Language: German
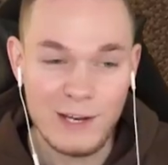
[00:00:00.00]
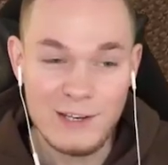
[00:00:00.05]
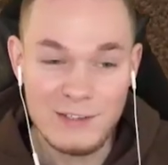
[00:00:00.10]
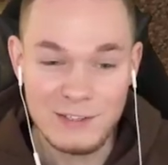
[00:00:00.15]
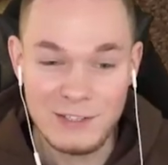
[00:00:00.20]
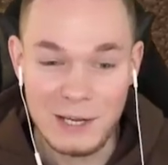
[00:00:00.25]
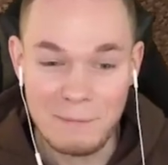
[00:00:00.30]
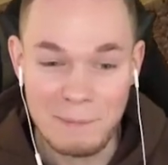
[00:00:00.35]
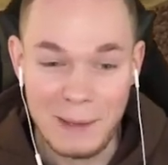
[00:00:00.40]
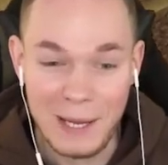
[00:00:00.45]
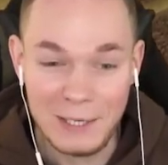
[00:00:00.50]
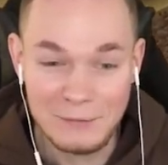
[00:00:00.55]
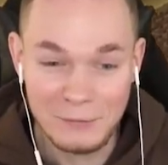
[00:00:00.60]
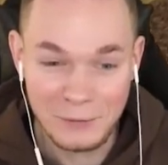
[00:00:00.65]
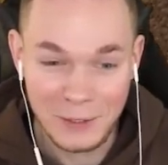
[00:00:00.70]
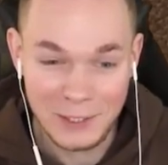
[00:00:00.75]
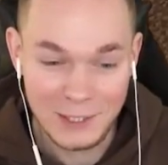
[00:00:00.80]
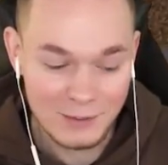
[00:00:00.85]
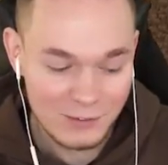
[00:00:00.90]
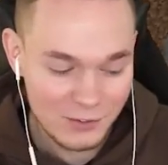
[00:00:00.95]
ich in der Bedrock
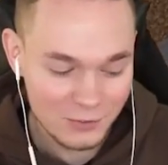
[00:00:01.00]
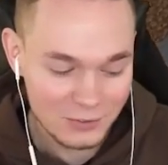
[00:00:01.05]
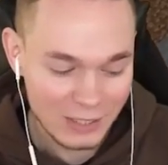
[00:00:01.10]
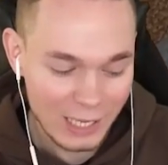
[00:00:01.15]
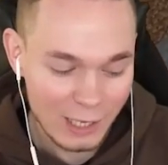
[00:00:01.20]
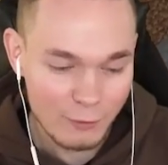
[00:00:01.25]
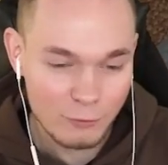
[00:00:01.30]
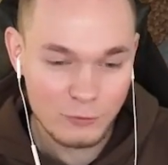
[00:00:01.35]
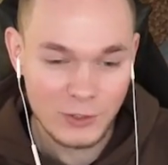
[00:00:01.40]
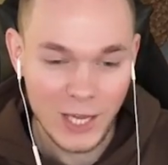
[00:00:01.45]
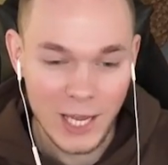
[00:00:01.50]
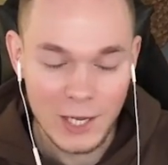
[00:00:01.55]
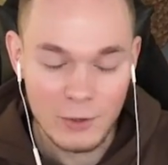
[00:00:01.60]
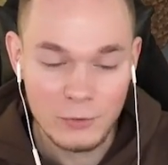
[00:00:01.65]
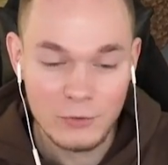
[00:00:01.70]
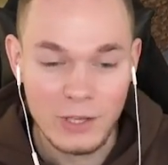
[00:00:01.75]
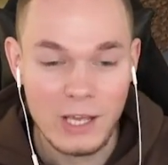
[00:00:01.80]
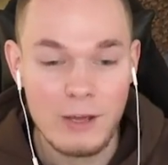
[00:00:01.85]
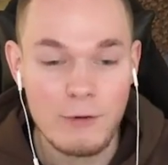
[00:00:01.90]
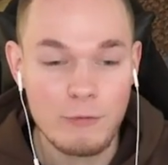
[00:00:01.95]
Edition F3
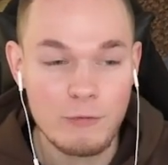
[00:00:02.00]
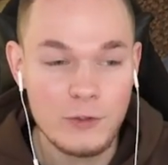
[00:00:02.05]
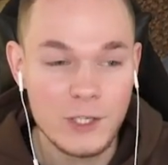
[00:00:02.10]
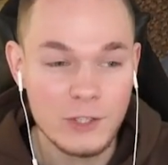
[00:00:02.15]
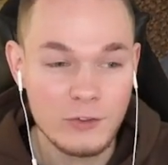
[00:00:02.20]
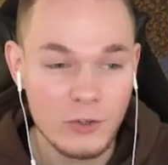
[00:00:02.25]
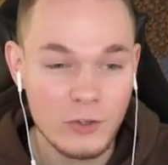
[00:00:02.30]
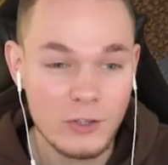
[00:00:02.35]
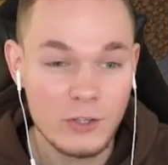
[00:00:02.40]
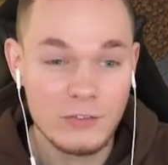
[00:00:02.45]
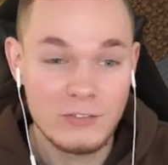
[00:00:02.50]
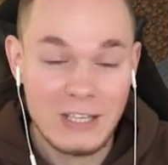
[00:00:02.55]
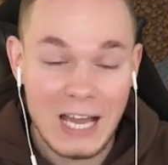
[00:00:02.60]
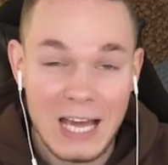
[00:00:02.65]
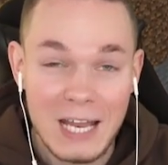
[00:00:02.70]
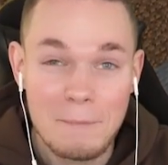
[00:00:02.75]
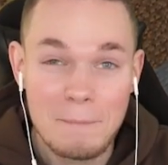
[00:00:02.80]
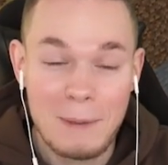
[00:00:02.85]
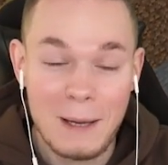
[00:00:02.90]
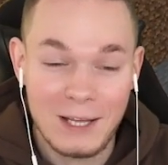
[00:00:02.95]
und F4 drücke,
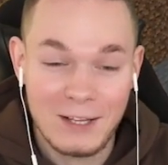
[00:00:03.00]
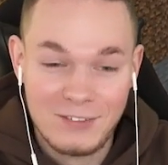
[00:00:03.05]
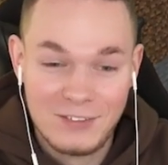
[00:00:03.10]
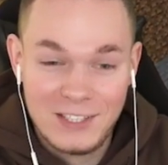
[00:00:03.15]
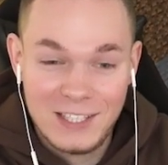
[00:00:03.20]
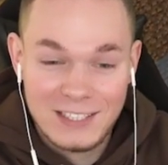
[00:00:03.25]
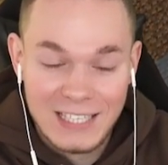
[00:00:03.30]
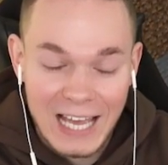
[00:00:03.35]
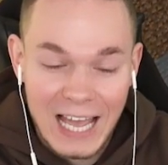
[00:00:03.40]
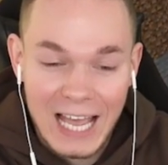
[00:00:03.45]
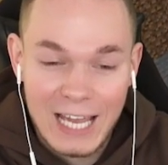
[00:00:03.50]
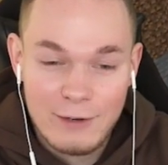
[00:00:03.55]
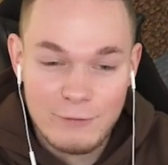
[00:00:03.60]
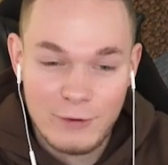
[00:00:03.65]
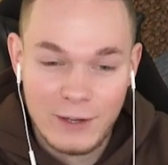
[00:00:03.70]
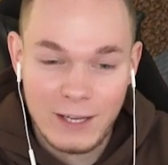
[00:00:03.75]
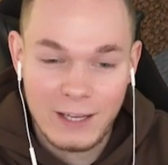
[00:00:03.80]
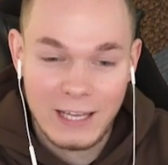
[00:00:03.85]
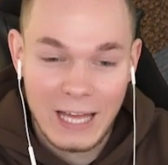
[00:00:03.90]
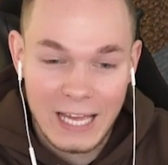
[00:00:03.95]
dann passiert
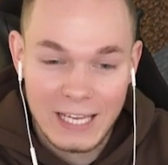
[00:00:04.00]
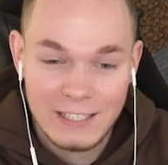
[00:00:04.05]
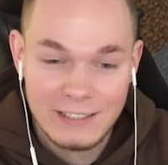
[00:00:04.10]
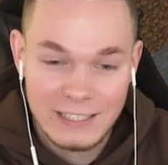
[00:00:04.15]
einfach rein